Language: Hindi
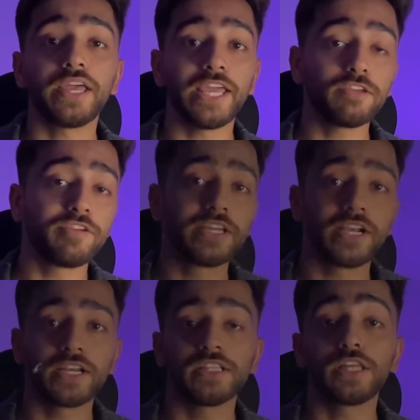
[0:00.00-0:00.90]
एक
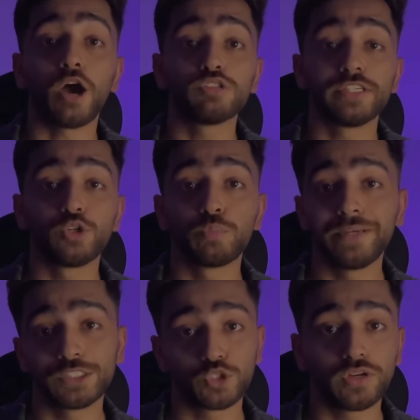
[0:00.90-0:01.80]
वीकेंड का थाउजेंड
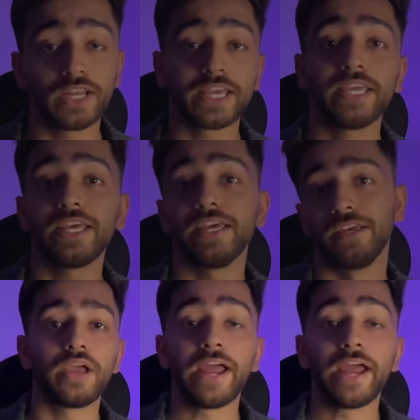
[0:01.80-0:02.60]
रुपीज तो लगेंगे ही